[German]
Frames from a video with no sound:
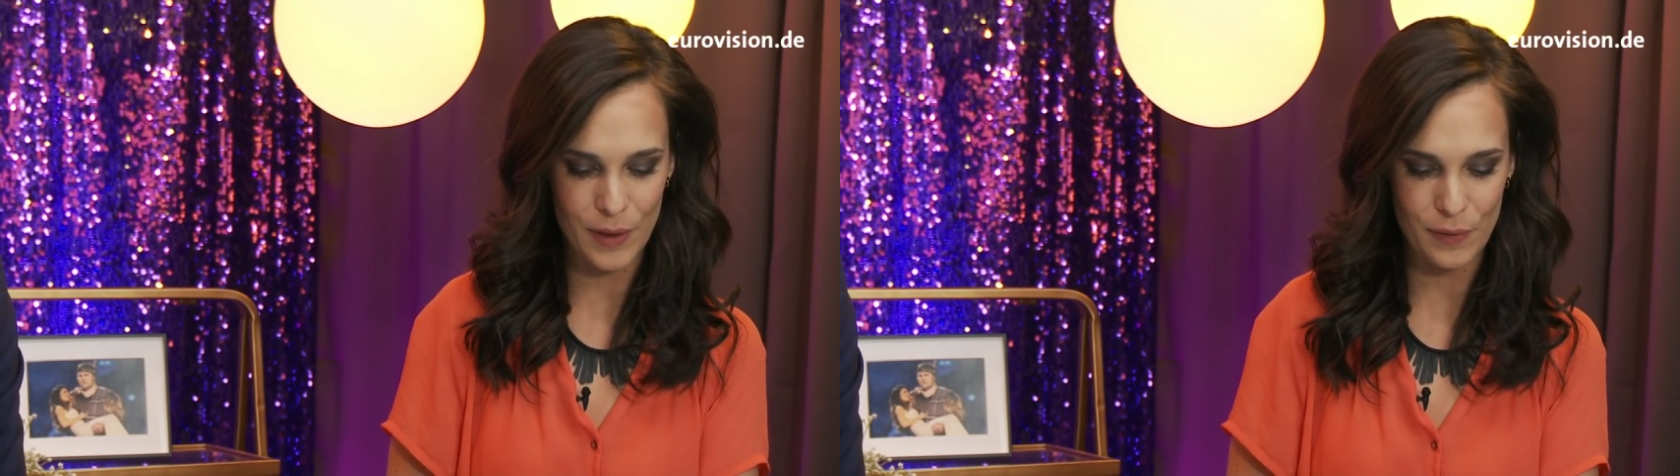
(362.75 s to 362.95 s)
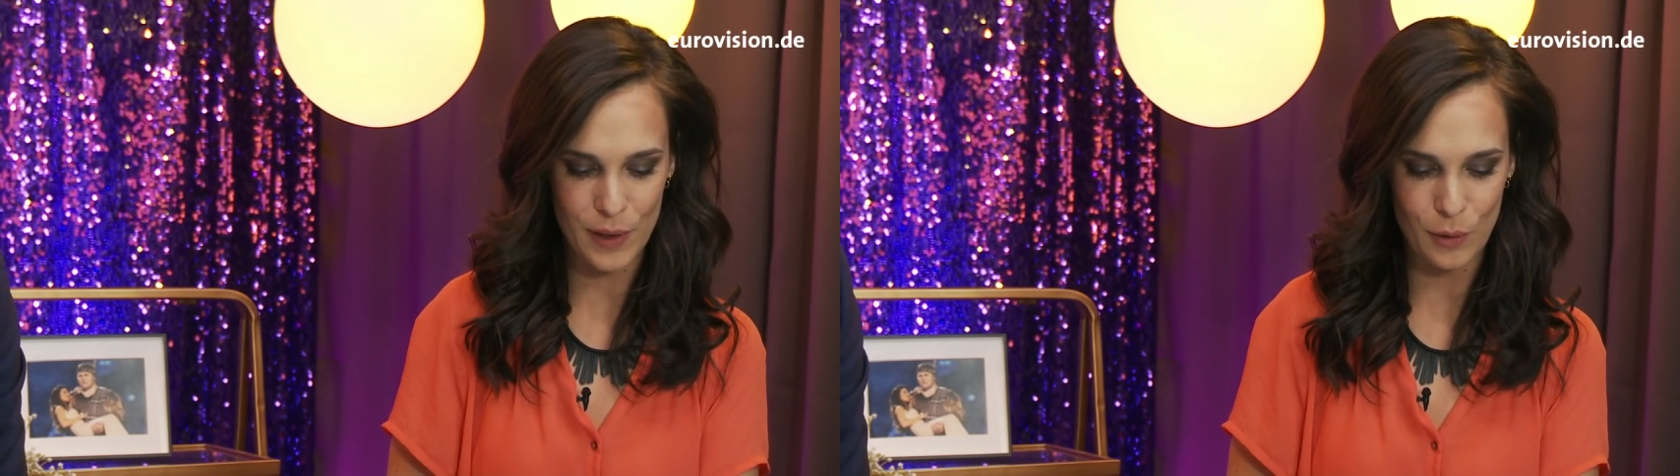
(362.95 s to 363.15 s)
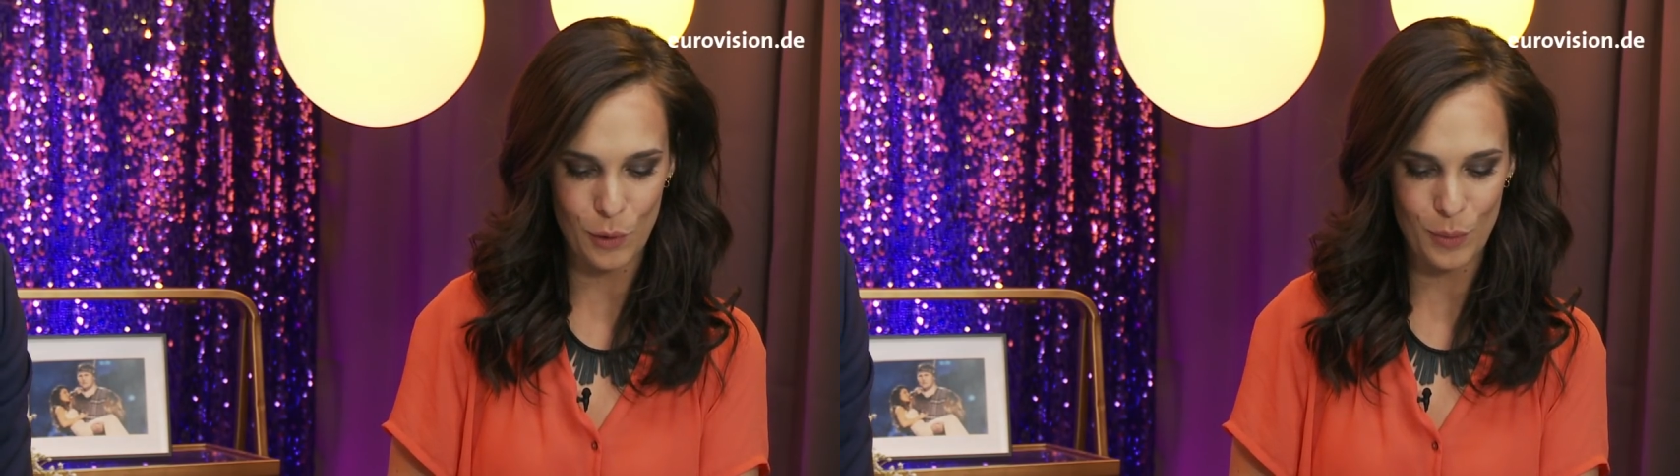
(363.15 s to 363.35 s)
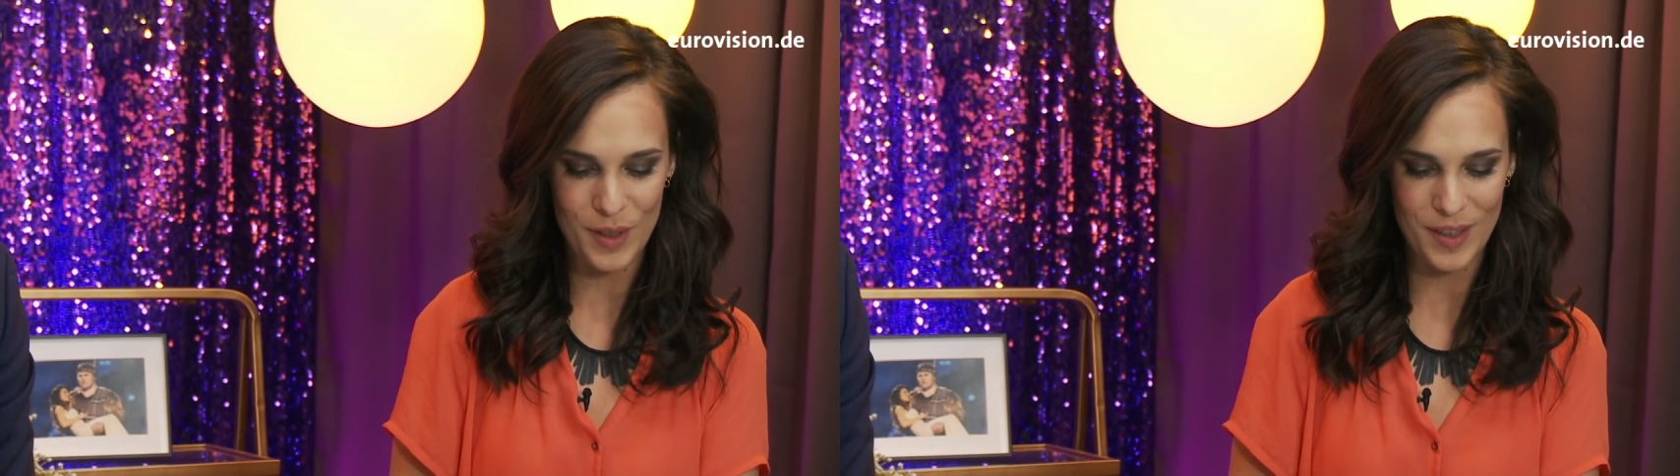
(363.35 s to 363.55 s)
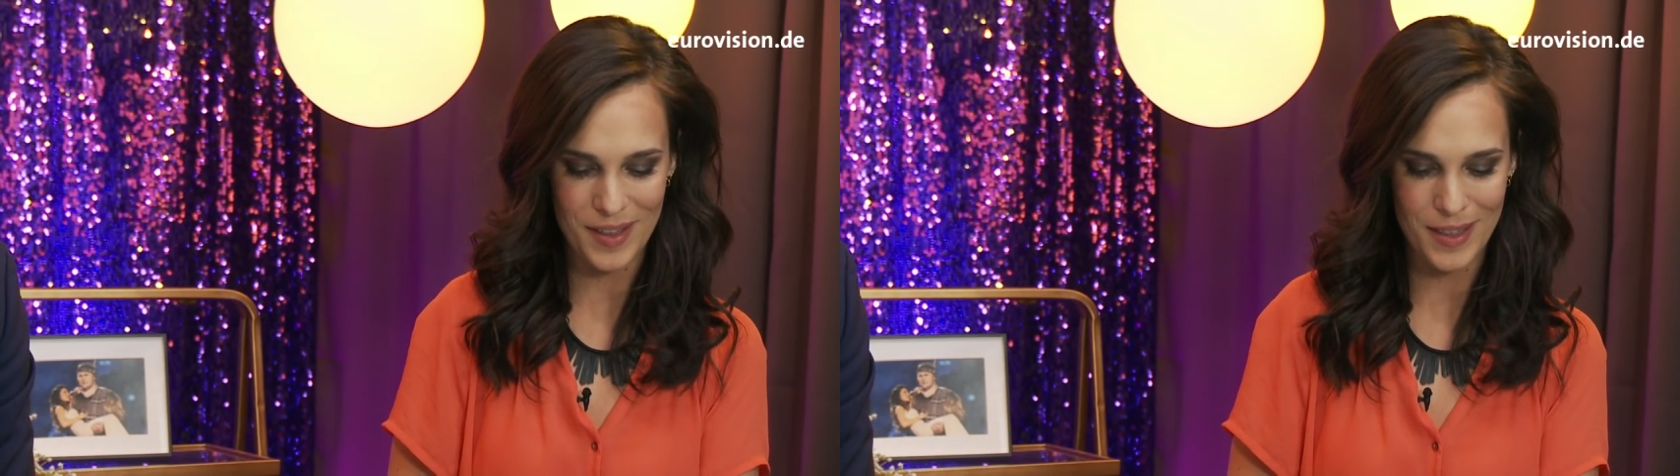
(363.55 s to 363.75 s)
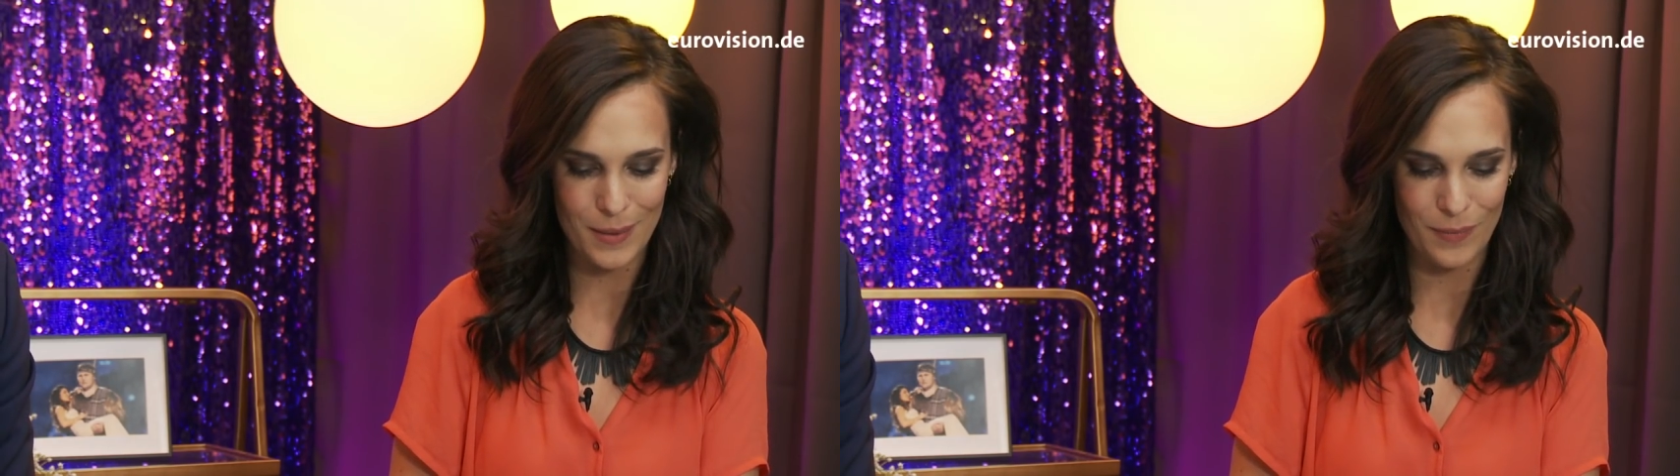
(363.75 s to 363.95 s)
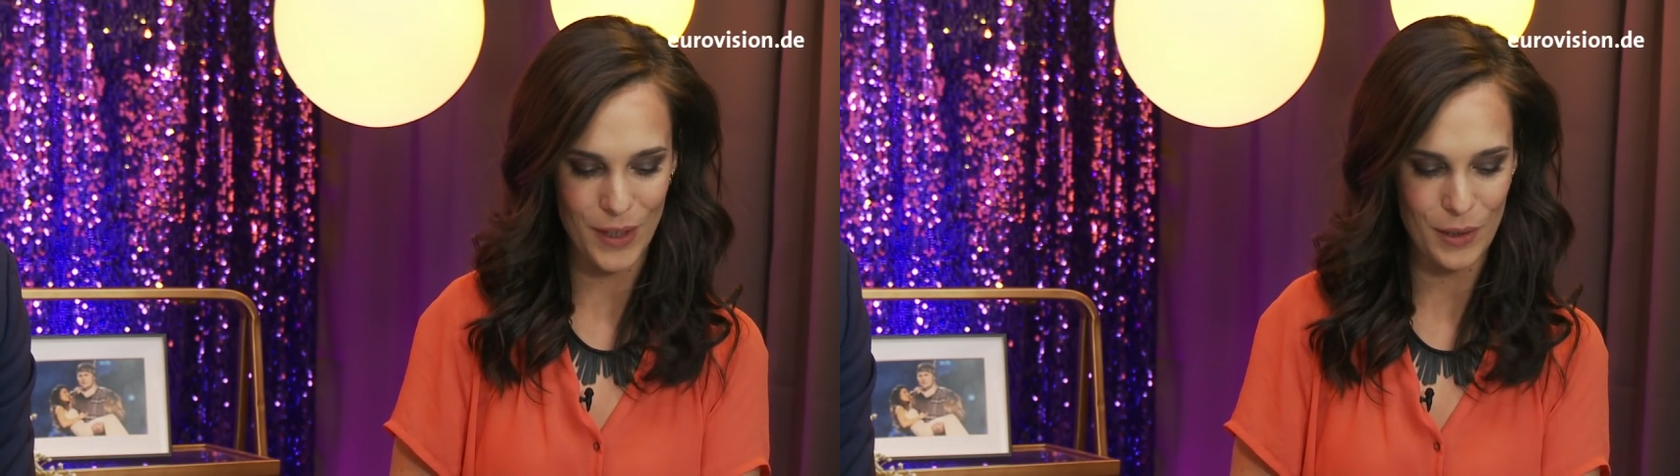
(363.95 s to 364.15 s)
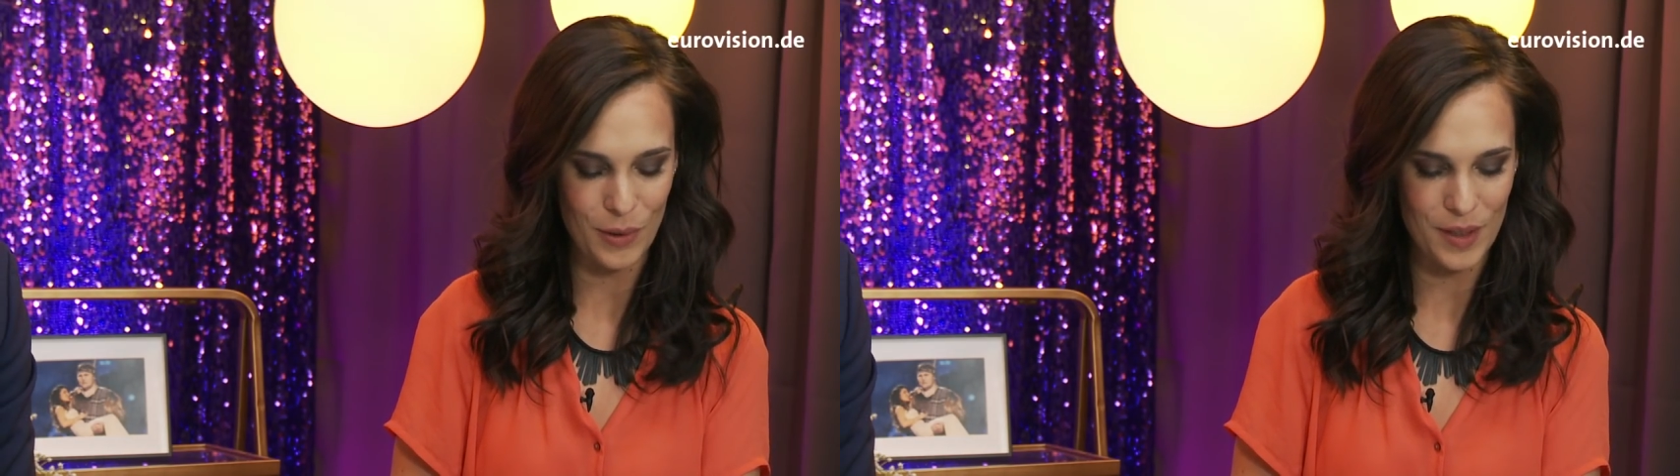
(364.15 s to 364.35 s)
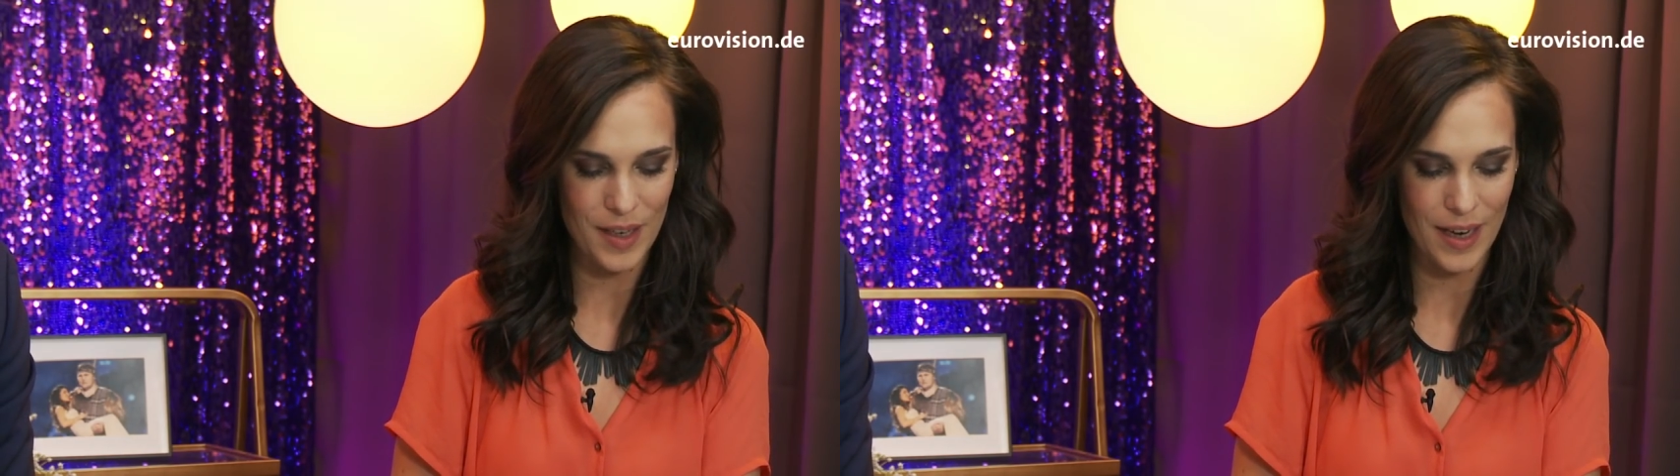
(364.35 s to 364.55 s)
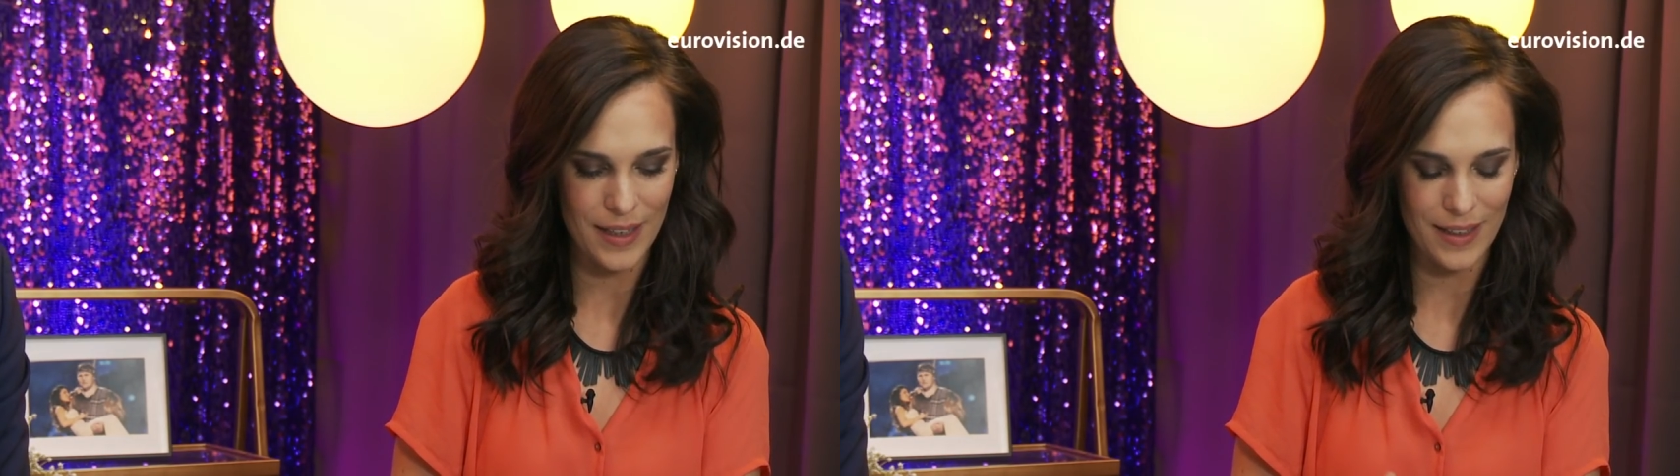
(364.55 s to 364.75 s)
wie viele Kobis es in diesem Video
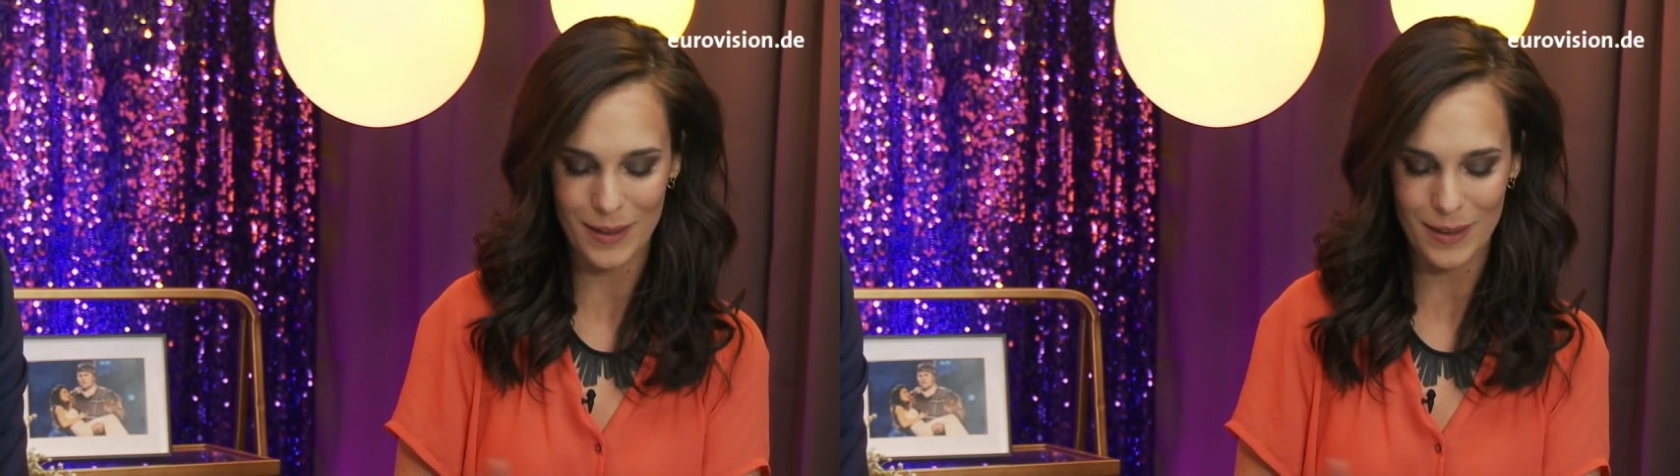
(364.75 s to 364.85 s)
gezeigt,